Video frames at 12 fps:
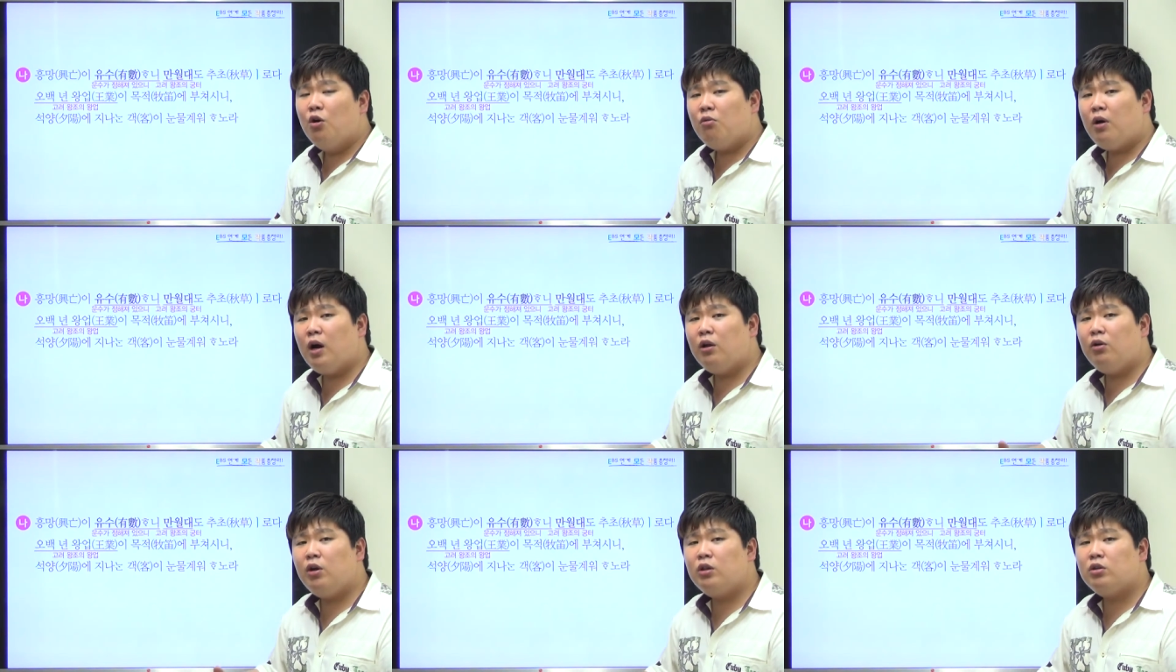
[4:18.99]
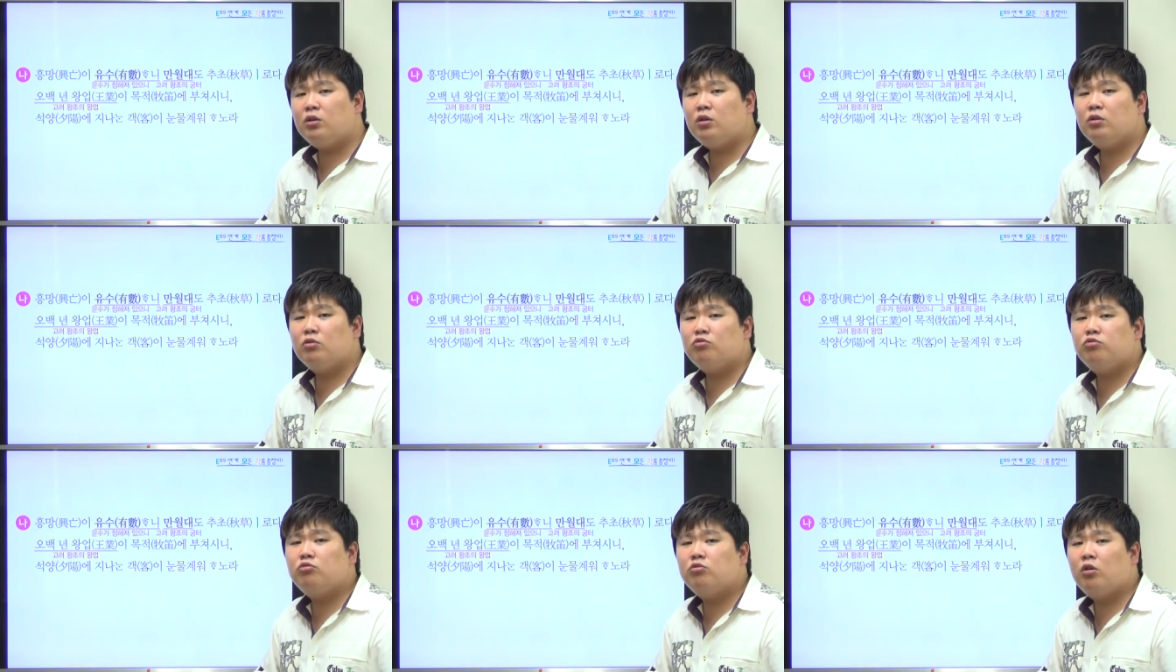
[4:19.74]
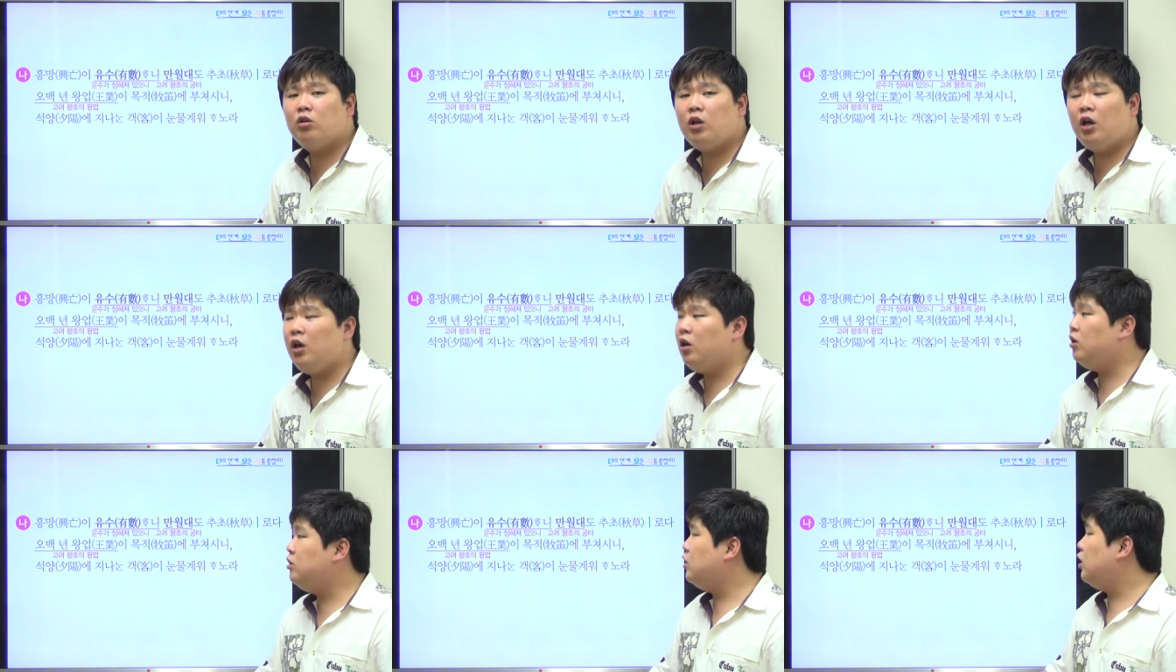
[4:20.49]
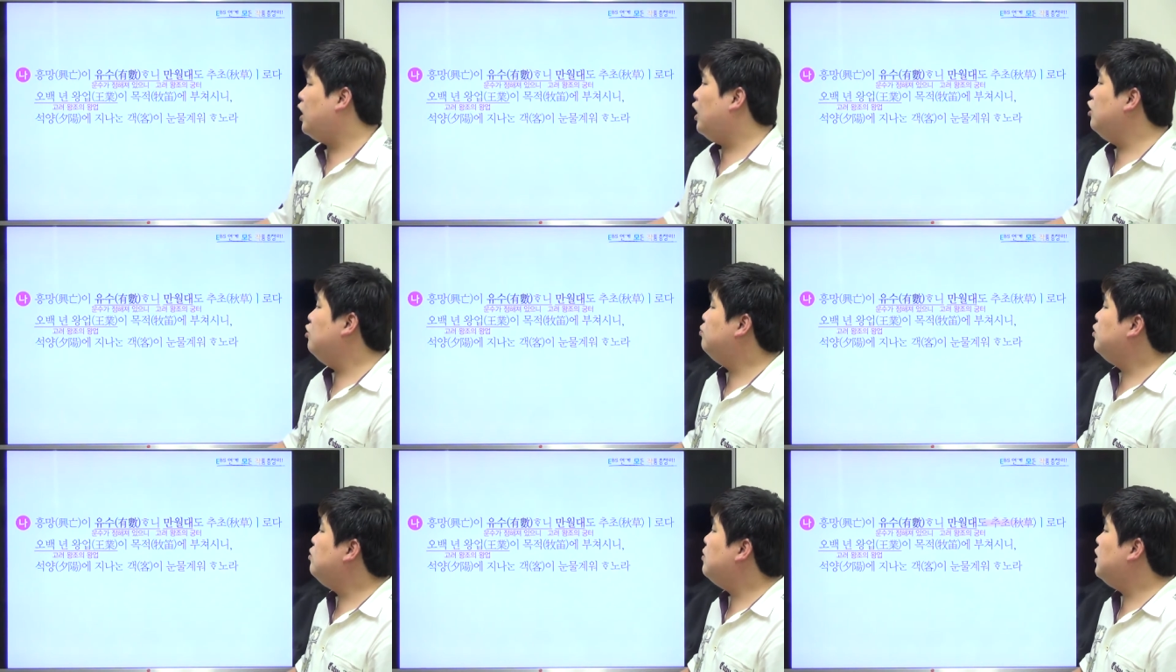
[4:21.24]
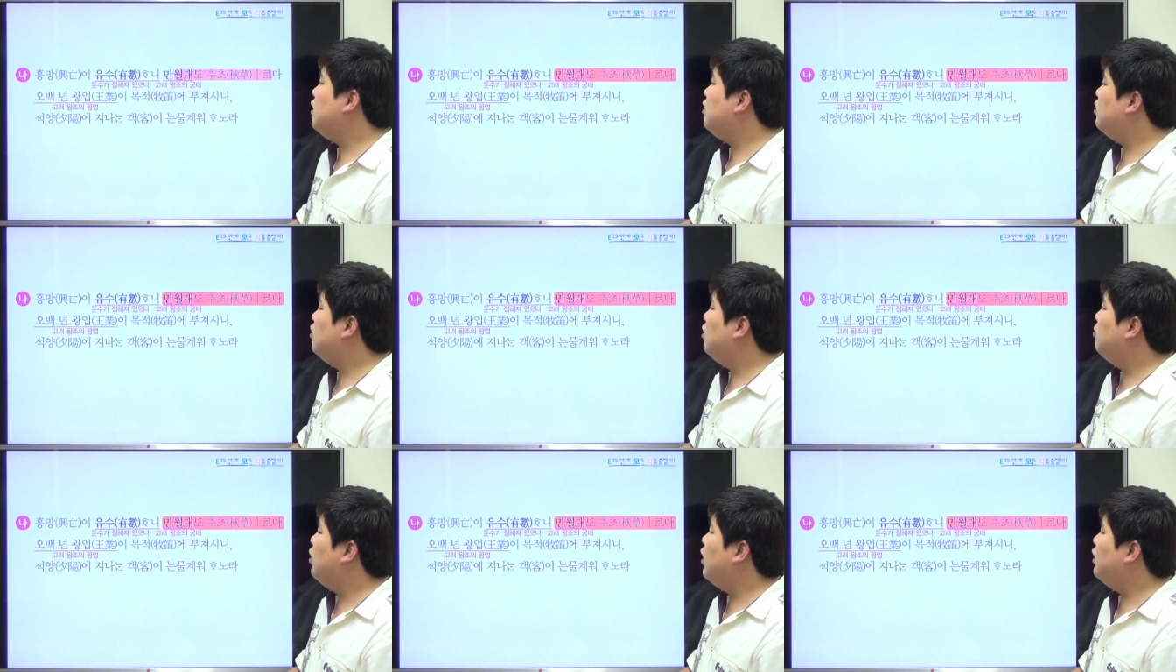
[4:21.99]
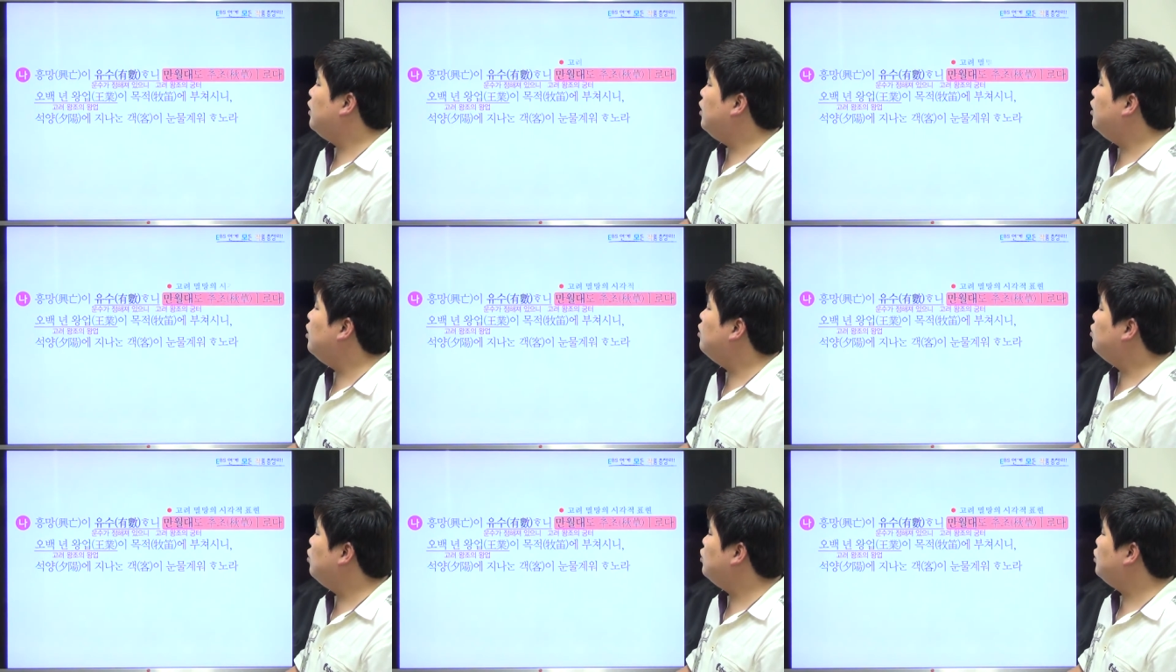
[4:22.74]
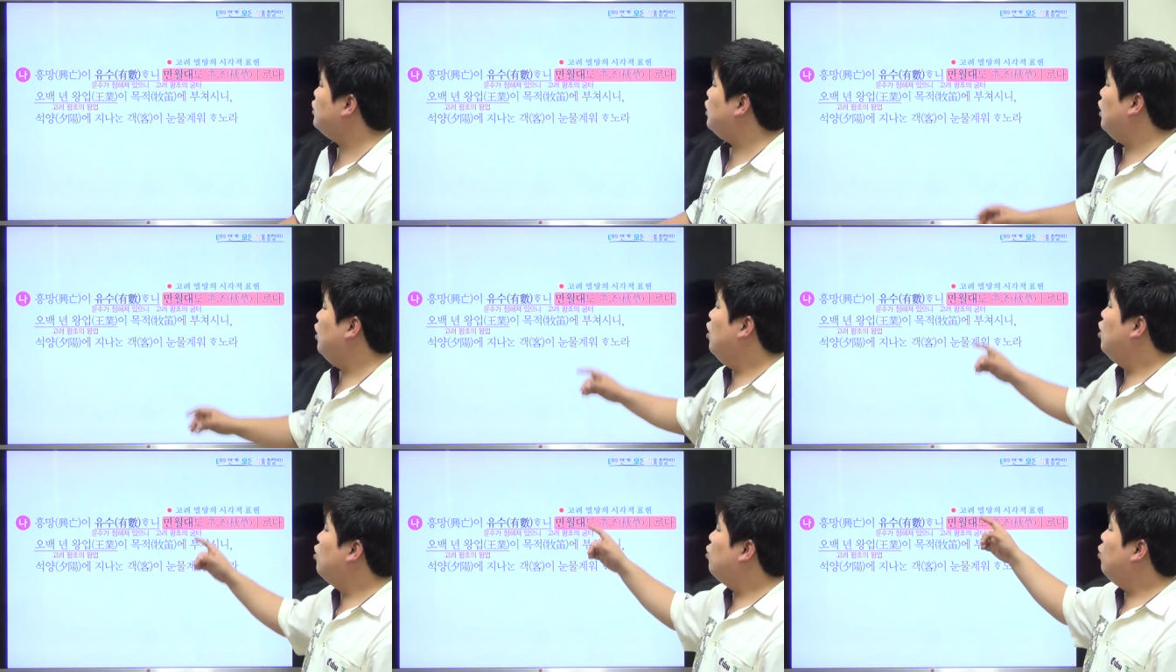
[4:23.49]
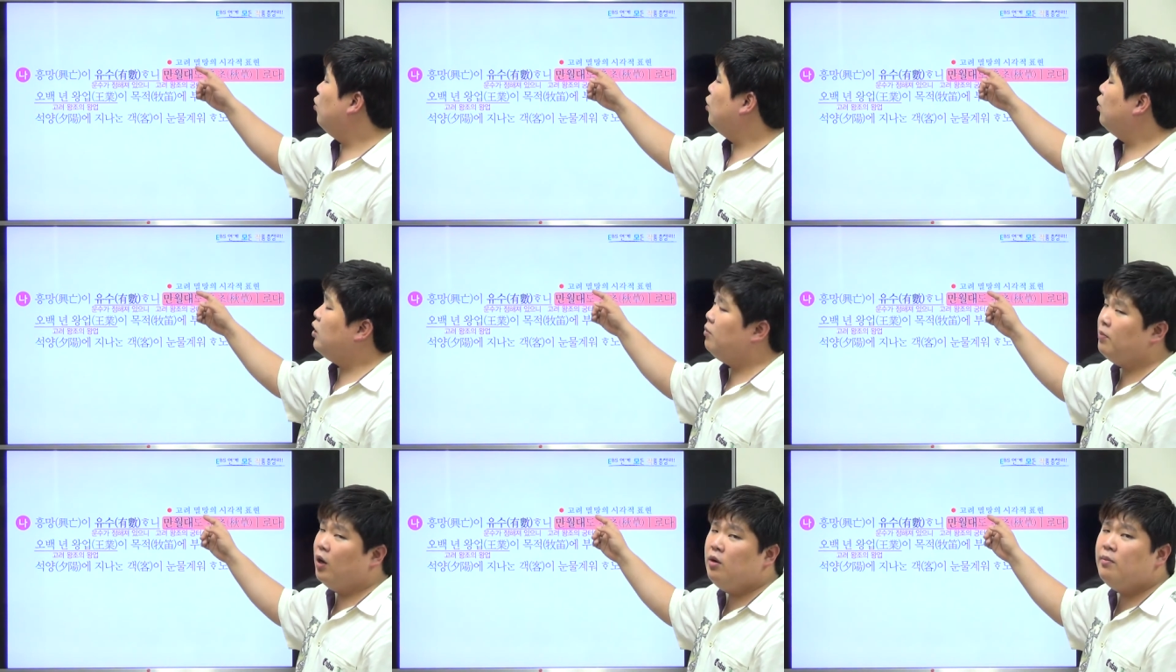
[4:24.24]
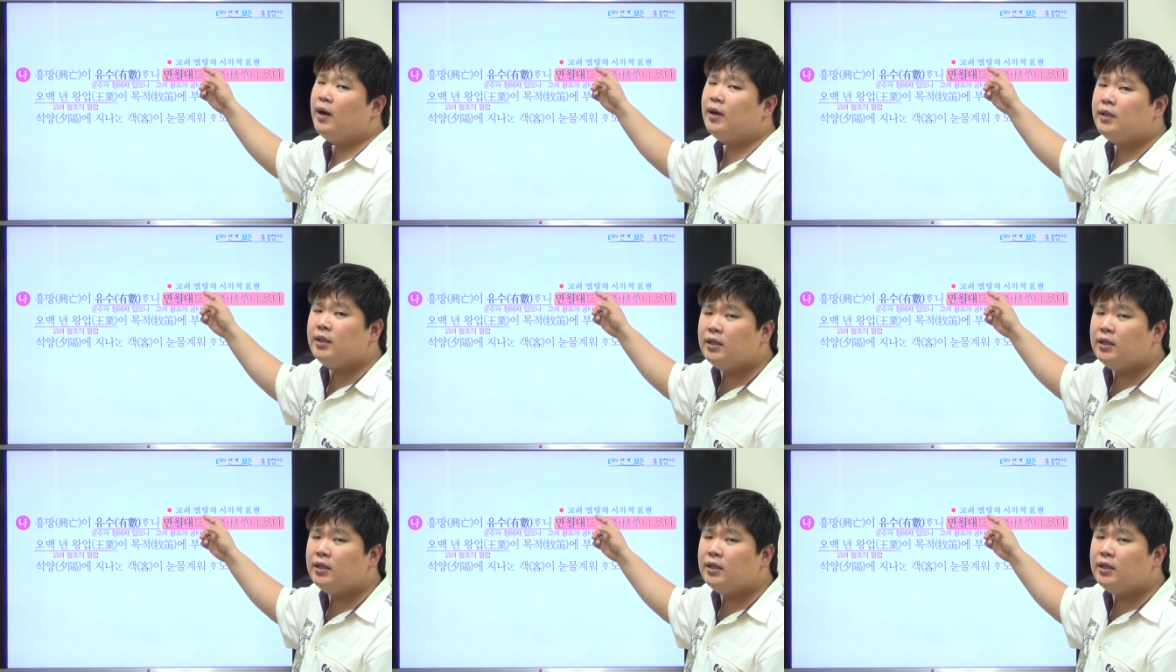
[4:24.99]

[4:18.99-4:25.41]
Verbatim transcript: 화려했던 궁궐에 이제 가을 풀만 있어요. 뭐가 돼요? 그렇지. 고려의 멸망을